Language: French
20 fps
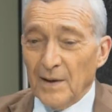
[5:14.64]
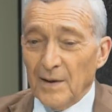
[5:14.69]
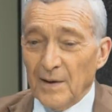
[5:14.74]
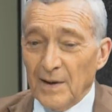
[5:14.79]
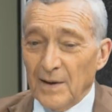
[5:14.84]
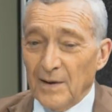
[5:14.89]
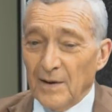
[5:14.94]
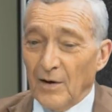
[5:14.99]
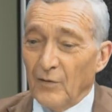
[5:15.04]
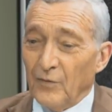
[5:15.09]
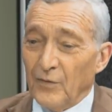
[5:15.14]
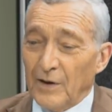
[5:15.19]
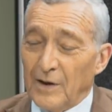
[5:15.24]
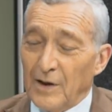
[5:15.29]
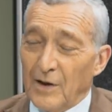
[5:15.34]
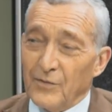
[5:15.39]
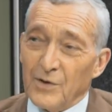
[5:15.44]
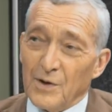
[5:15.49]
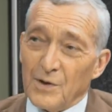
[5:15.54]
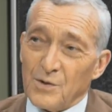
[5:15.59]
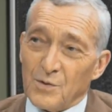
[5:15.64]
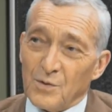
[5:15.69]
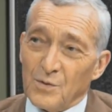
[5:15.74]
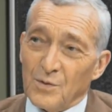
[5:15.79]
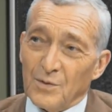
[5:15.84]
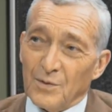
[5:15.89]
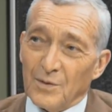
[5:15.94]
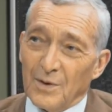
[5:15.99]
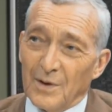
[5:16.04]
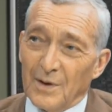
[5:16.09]
Et en fait,
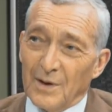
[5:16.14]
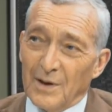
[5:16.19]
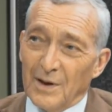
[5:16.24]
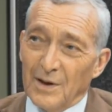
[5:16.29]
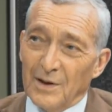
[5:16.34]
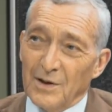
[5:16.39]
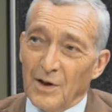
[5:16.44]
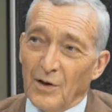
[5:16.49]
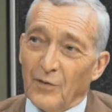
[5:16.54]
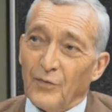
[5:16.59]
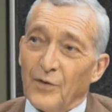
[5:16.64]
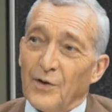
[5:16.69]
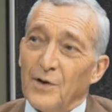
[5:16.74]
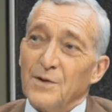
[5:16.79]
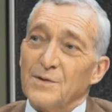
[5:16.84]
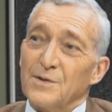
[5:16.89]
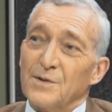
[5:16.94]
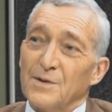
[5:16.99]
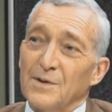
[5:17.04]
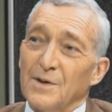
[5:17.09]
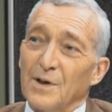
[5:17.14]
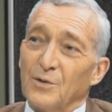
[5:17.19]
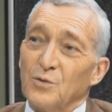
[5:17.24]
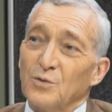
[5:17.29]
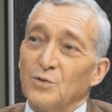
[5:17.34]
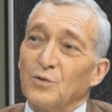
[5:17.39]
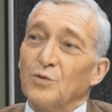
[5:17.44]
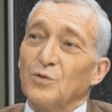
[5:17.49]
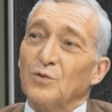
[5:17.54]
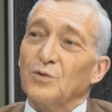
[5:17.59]
l'aviation est née en France. La
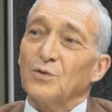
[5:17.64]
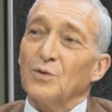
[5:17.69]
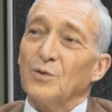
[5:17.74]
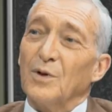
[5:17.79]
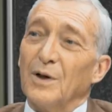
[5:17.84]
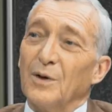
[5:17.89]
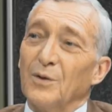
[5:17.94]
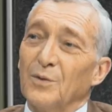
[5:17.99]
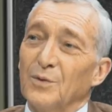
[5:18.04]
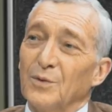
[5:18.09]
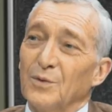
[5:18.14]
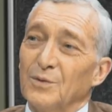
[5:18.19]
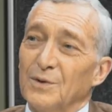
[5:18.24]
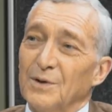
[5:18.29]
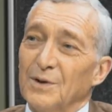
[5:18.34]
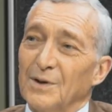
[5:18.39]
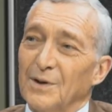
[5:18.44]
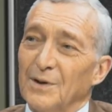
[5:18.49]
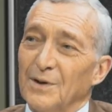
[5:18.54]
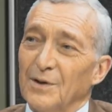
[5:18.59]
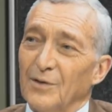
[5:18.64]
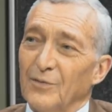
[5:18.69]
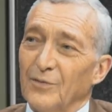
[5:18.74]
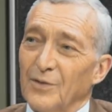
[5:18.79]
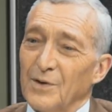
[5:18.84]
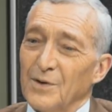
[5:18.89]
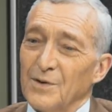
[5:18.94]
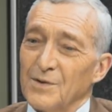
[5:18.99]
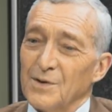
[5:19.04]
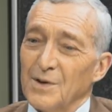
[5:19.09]
construction aéronautique est née en
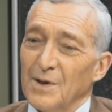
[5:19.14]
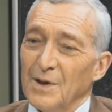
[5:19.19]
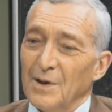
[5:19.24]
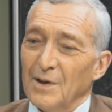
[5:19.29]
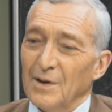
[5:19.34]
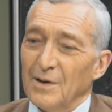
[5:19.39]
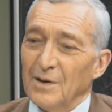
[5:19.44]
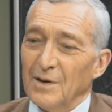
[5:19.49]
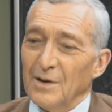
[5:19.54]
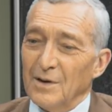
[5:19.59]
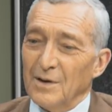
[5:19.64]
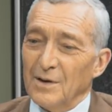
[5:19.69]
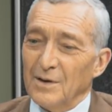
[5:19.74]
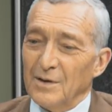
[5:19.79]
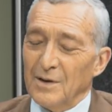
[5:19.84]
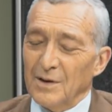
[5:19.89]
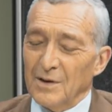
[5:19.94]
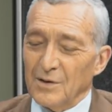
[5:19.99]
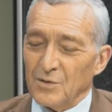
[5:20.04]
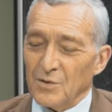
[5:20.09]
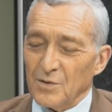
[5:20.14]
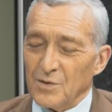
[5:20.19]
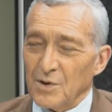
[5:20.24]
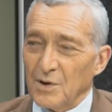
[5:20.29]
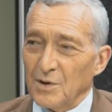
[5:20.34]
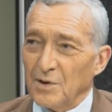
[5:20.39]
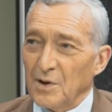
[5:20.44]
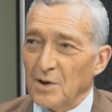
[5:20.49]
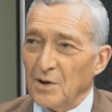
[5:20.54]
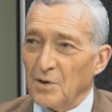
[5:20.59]
France. Des,
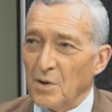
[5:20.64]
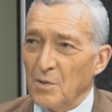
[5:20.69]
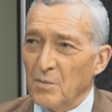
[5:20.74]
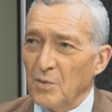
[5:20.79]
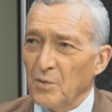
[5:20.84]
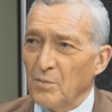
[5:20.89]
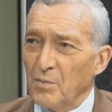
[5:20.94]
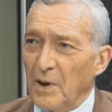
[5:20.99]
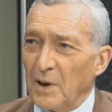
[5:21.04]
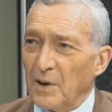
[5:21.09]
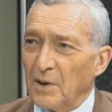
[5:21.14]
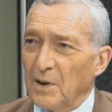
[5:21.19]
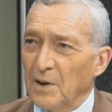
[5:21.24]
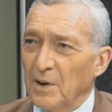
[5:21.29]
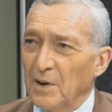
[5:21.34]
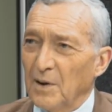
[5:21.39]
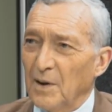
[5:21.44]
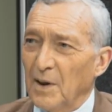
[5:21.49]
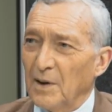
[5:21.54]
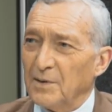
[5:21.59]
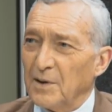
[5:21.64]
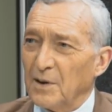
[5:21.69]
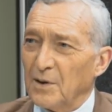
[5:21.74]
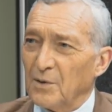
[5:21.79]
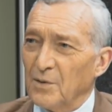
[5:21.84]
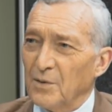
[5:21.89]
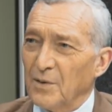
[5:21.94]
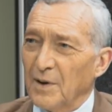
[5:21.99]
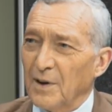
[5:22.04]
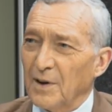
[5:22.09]
sociétés comme Breguet,
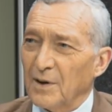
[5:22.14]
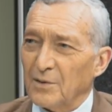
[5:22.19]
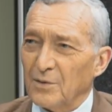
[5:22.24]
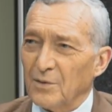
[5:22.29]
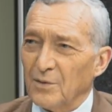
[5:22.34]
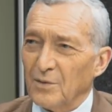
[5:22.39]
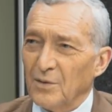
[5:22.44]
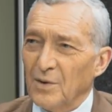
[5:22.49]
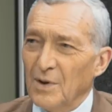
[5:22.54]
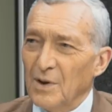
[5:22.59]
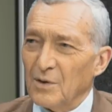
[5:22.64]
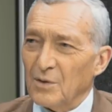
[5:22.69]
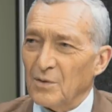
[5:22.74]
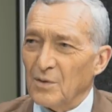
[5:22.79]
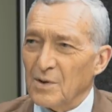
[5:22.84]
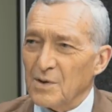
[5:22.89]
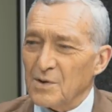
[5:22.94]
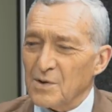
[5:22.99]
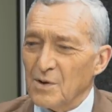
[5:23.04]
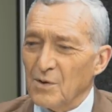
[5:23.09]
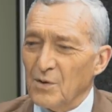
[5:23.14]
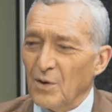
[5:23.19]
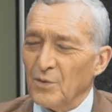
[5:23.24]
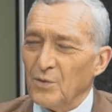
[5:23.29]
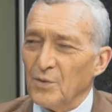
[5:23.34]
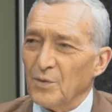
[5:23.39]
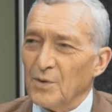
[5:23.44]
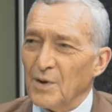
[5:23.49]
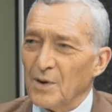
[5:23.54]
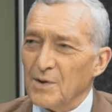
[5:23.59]
Latéco qui ont, laissé leur
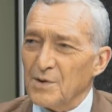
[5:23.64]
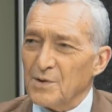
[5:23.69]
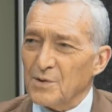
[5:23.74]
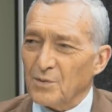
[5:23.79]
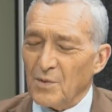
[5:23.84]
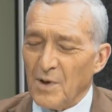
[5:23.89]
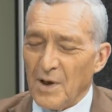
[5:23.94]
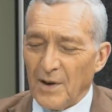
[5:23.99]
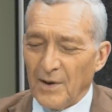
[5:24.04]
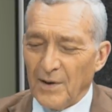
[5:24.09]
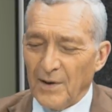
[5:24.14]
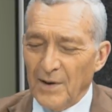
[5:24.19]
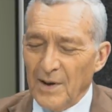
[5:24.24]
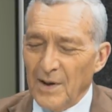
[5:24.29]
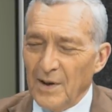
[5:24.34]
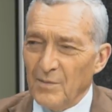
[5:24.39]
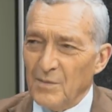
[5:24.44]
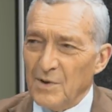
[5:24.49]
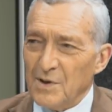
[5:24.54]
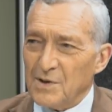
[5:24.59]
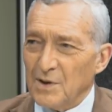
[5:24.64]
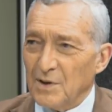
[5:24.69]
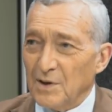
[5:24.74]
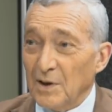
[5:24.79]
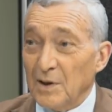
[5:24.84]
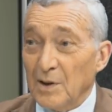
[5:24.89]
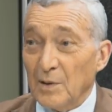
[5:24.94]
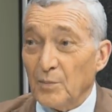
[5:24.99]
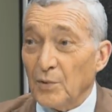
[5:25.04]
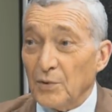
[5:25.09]
nom dans l'histoire. Mais
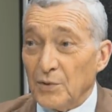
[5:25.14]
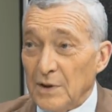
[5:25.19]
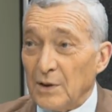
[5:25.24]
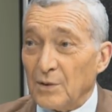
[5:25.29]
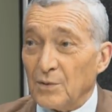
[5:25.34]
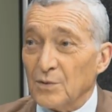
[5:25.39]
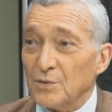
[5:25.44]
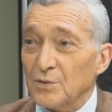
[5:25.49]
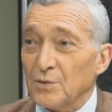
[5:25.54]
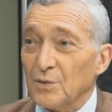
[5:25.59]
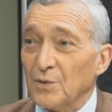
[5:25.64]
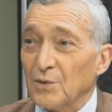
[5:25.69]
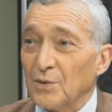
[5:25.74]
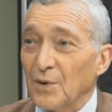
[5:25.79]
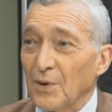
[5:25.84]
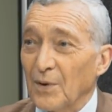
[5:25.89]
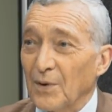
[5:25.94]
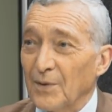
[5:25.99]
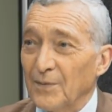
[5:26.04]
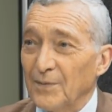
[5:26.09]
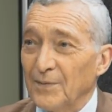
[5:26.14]
c'était des petits constructeurs.